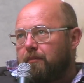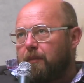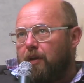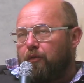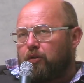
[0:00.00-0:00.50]
eh,
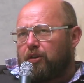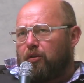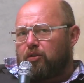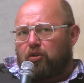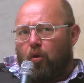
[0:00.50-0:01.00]
forse non
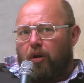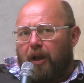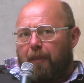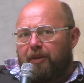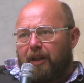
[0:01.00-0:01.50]
solo il
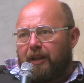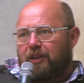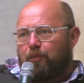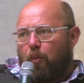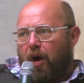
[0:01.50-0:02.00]

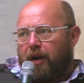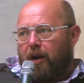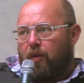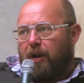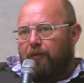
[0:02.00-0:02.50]
capitalismo, ma anche
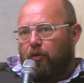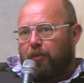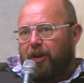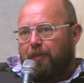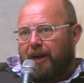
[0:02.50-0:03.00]
quelle forme
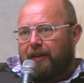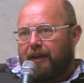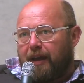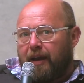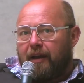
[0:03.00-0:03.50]
di
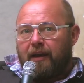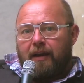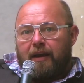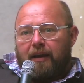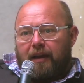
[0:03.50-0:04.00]
pratiche
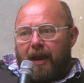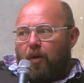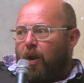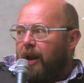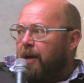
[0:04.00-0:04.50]
che in
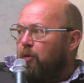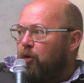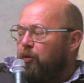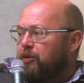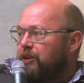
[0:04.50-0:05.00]
qualche
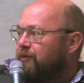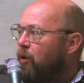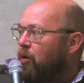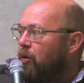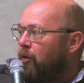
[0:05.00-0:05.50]
modo si
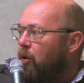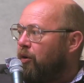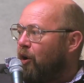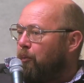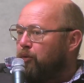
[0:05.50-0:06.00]
svolgono in
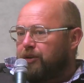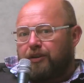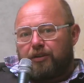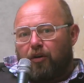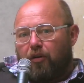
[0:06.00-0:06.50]

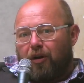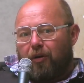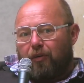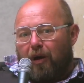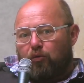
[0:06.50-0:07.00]
opposizione,
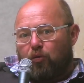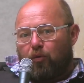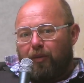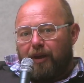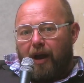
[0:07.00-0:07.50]

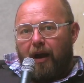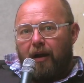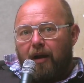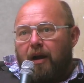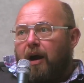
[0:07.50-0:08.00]
un'autonomia
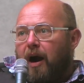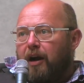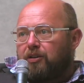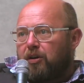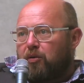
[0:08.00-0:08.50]
ai
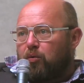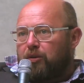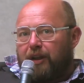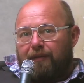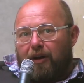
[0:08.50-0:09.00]
circuiti
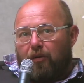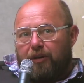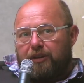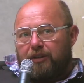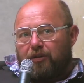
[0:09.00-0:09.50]
di
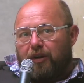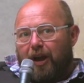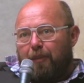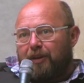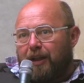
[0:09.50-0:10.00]
valorizzazione
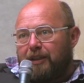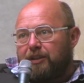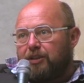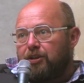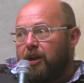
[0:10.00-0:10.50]

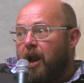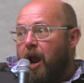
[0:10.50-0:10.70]
capitalistici,